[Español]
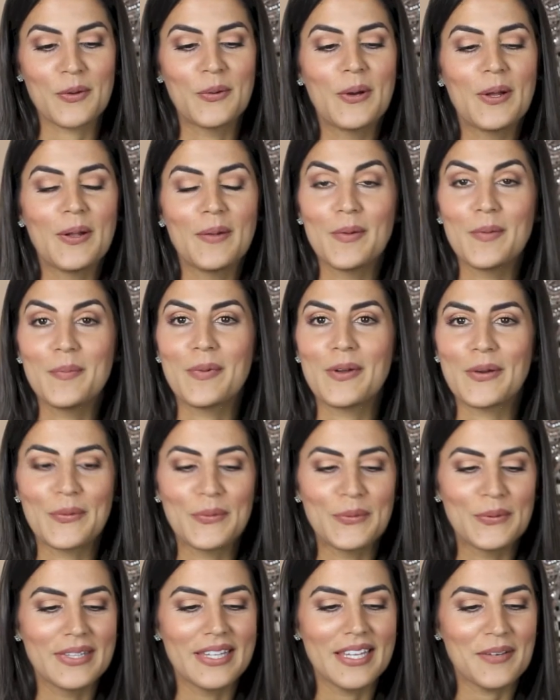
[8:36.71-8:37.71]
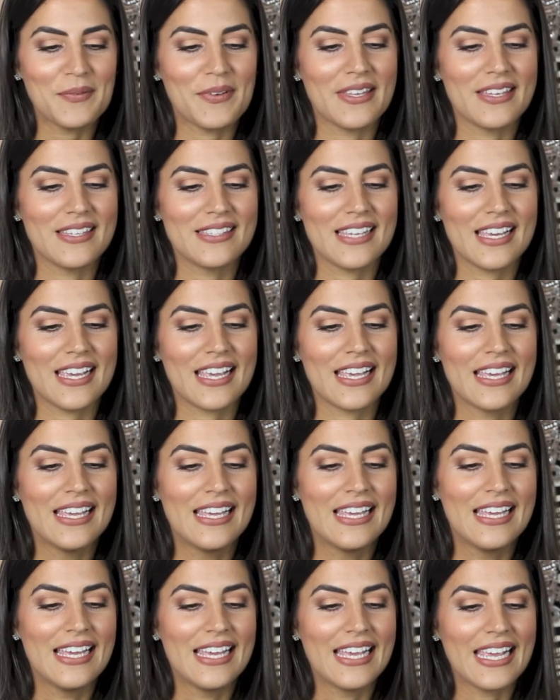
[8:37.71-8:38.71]
vuelve y pregunta y me dice
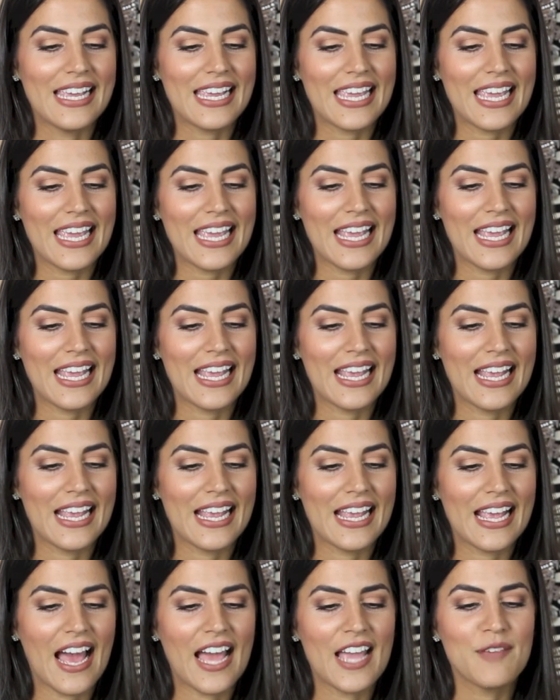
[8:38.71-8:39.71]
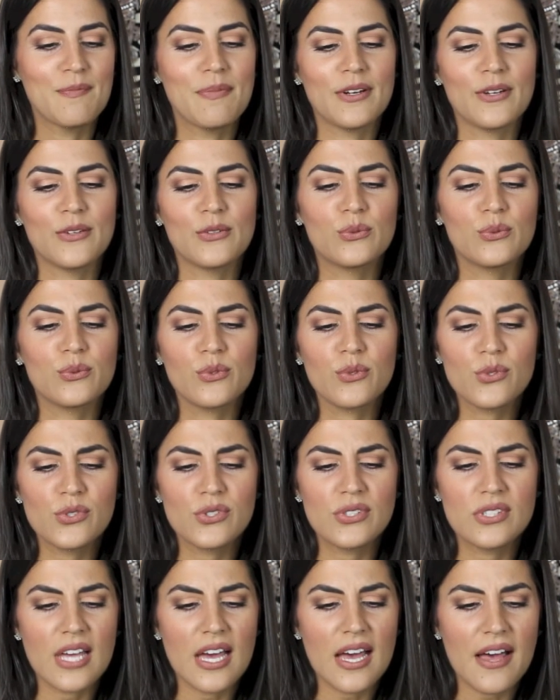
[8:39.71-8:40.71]
que, ay, pero tú no
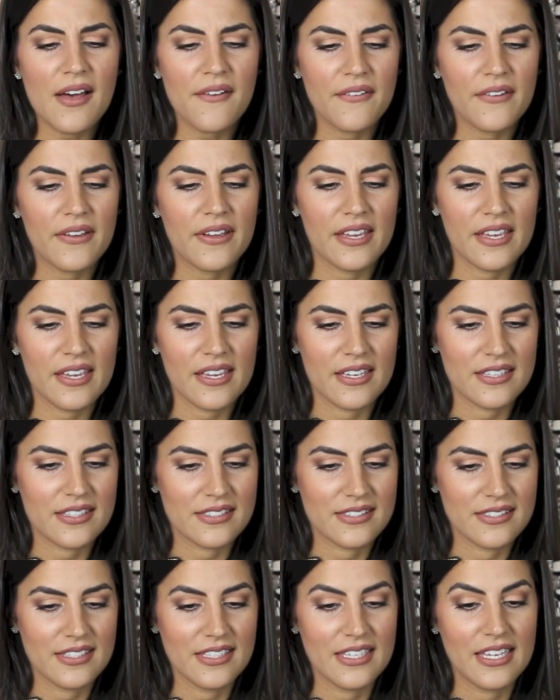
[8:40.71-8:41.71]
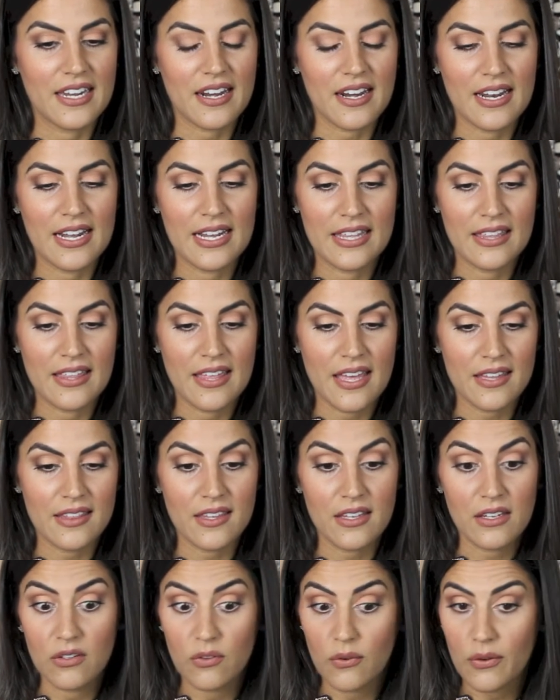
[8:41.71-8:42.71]
sabes. Y en realidad
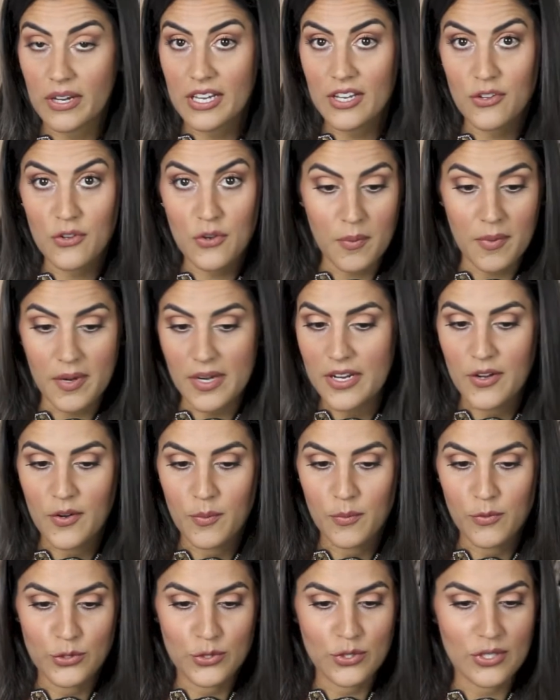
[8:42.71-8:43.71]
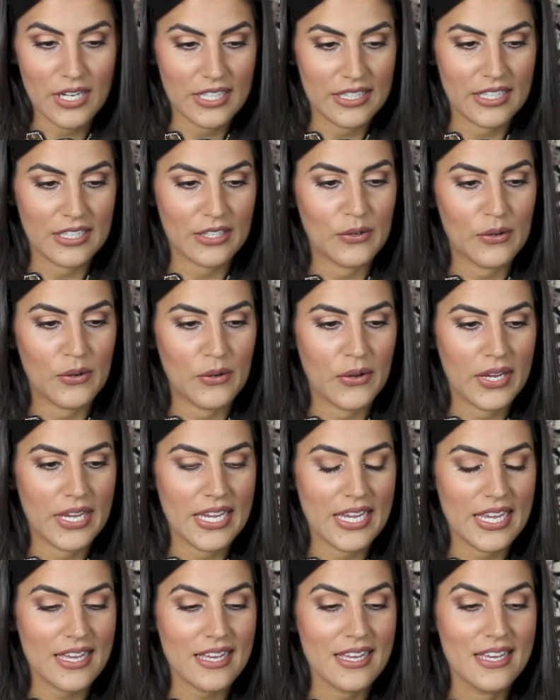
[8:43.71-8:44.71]
no es que yo manejo mucho la
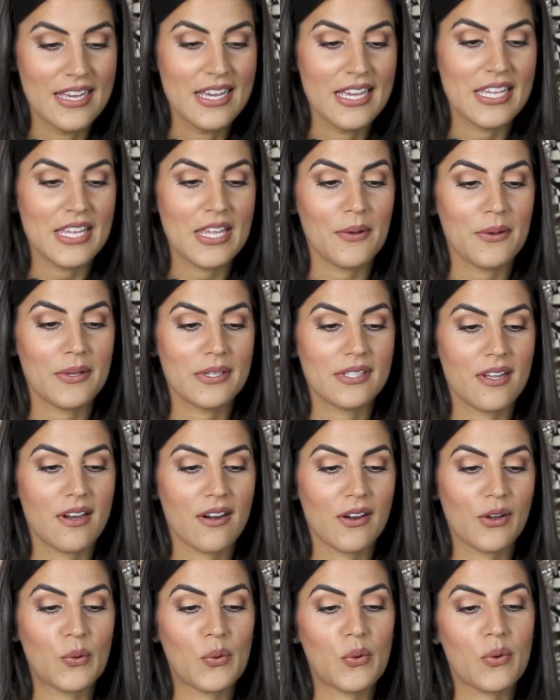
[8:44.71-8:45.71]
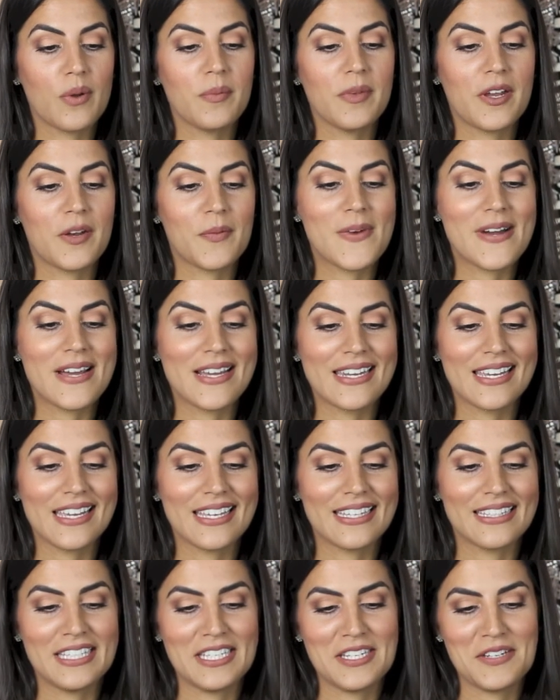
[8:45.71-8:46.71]
tecnología y a veces recurro a mi hermana
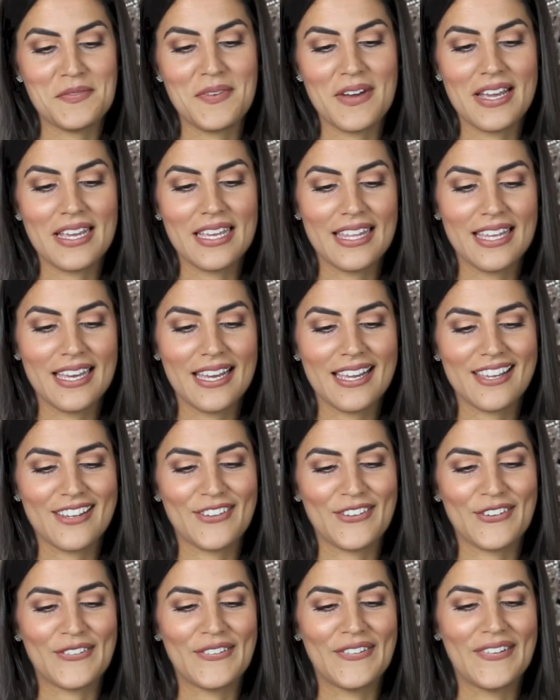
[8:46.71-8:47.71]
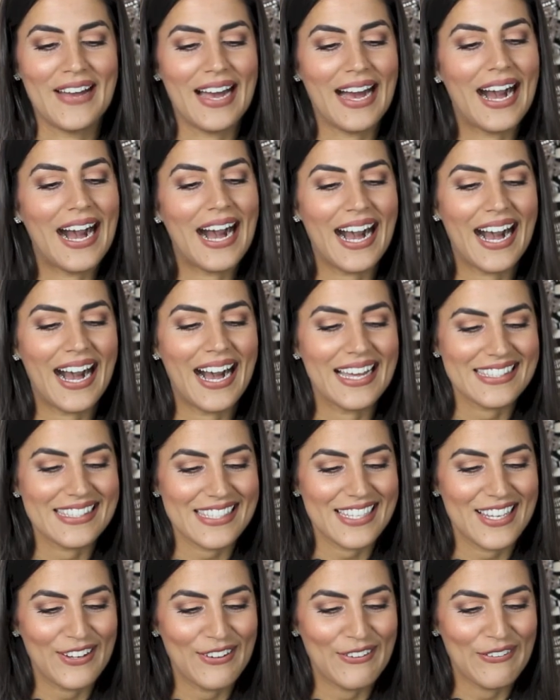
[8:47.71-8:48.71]
que tiene más idea que yo. Jajaja,
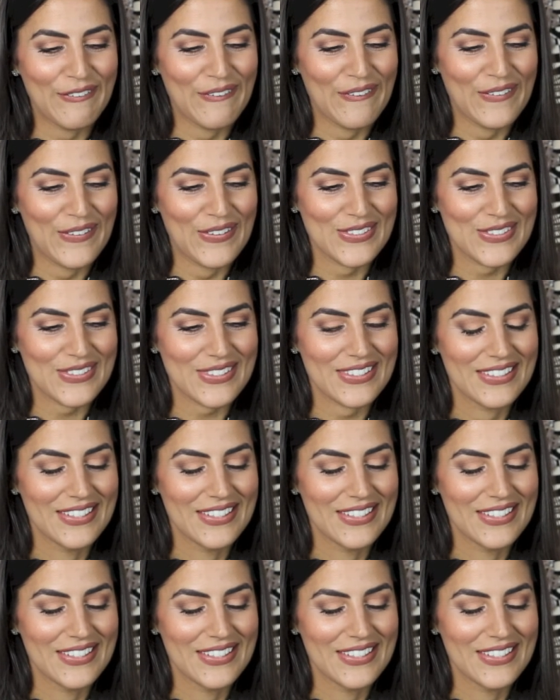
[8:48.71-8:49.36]
saludos.